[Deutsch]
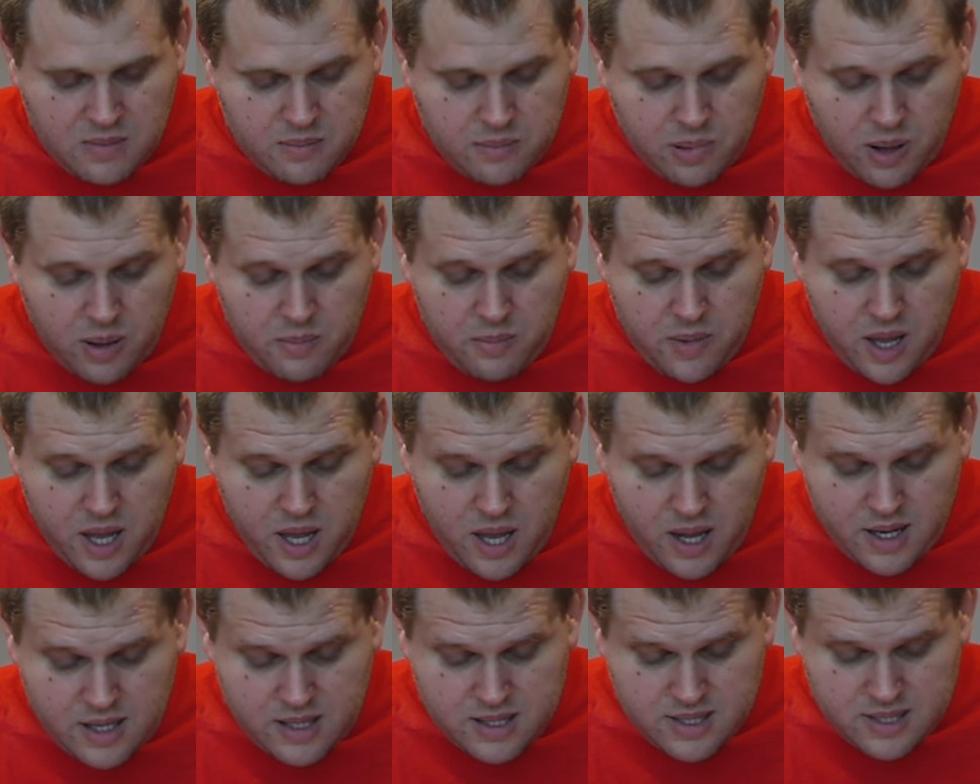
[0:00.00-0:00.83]
Bei
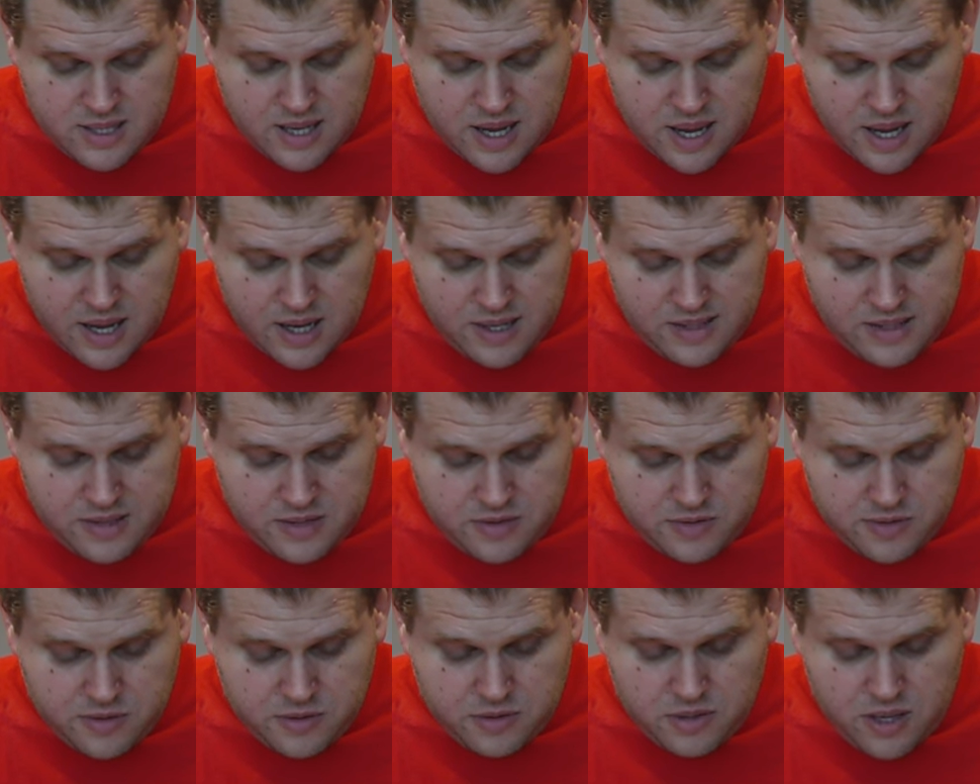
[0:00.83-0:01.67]
mehr als 1
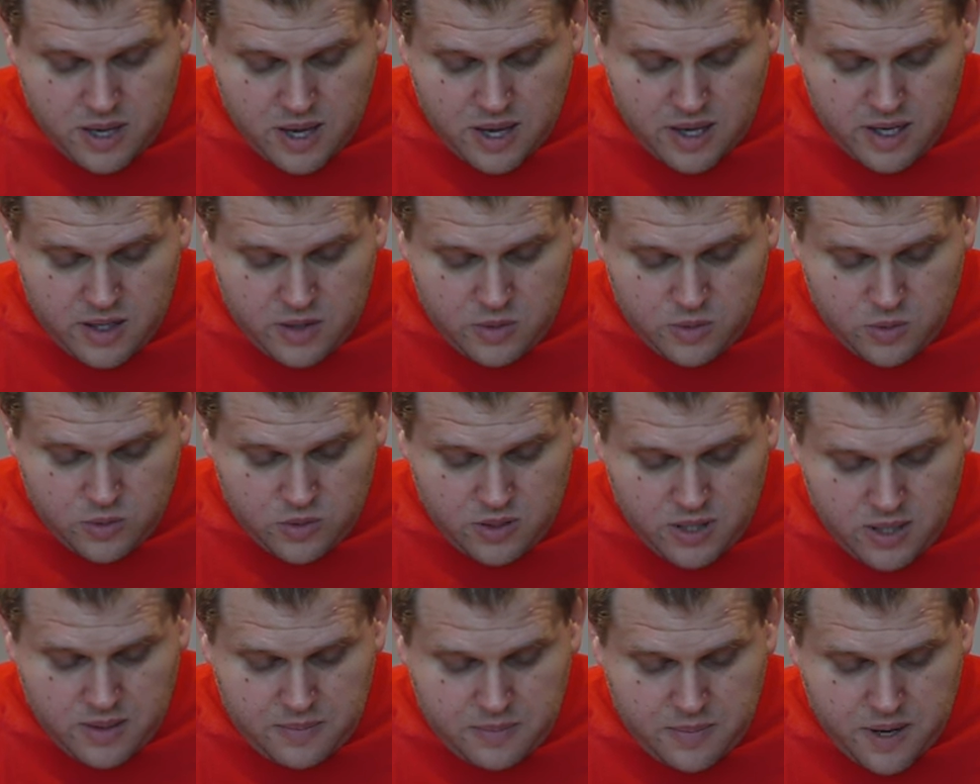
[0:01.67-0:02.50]
von
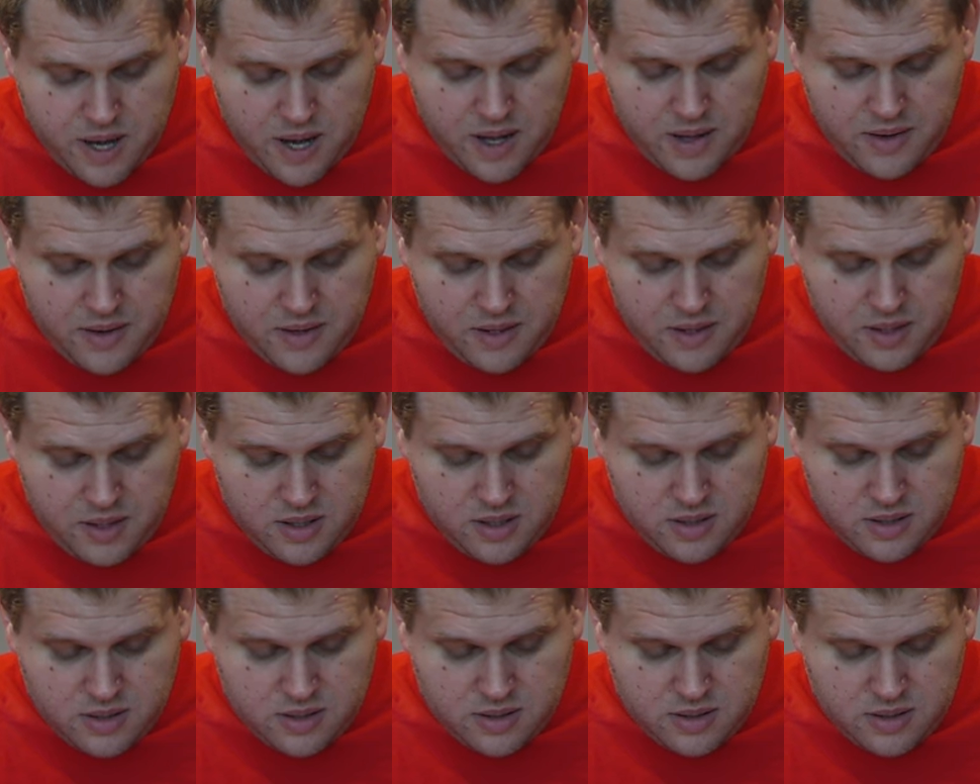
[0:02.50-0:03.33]
100
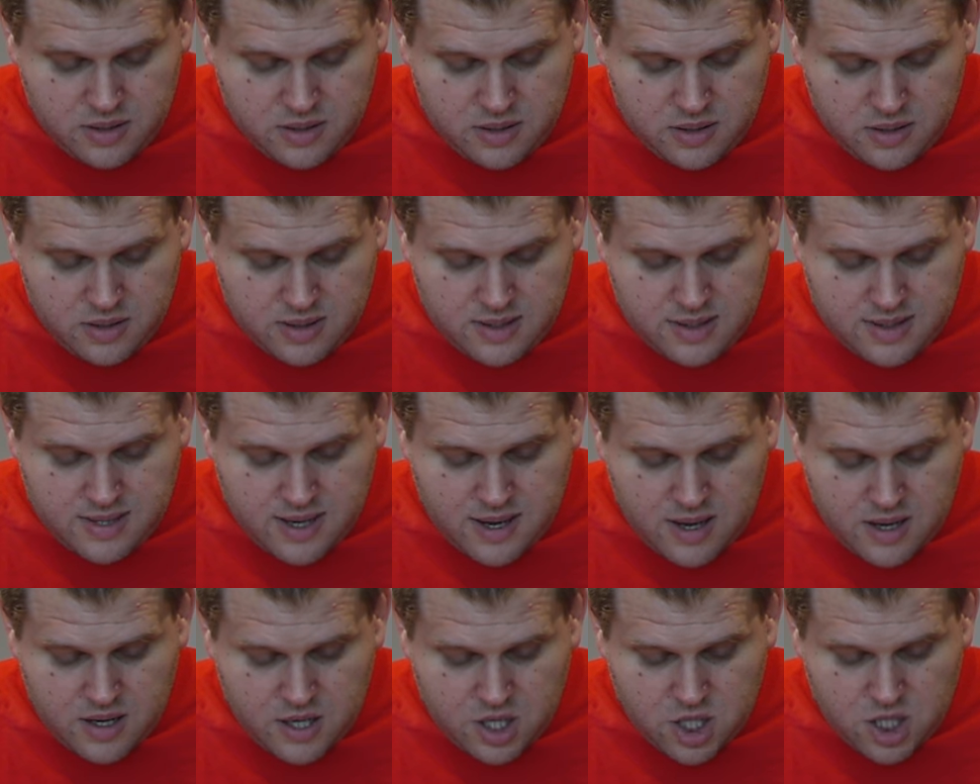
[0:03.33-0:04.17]
Behandelten
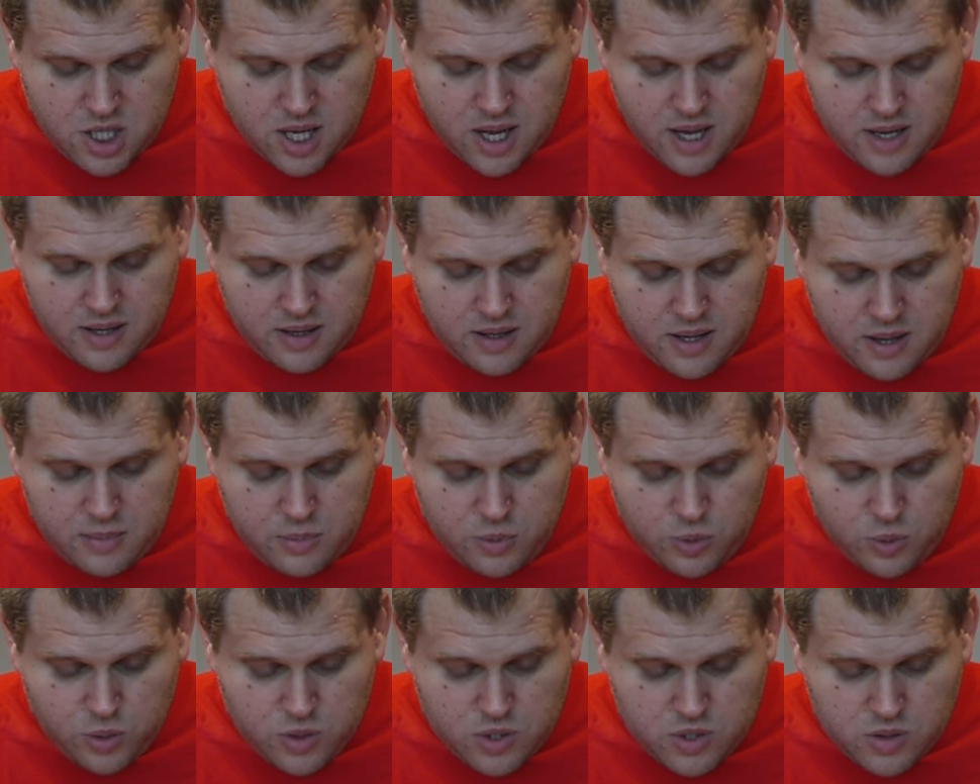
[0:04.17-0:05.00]
steigt der
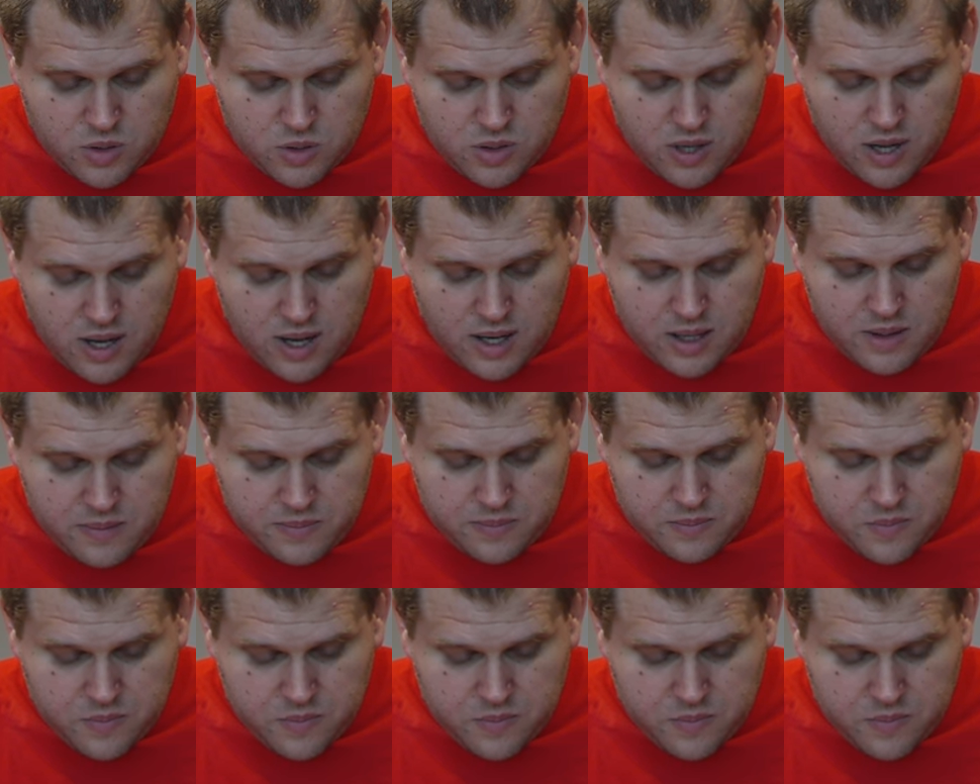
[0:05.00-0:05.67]
Blutzucker an.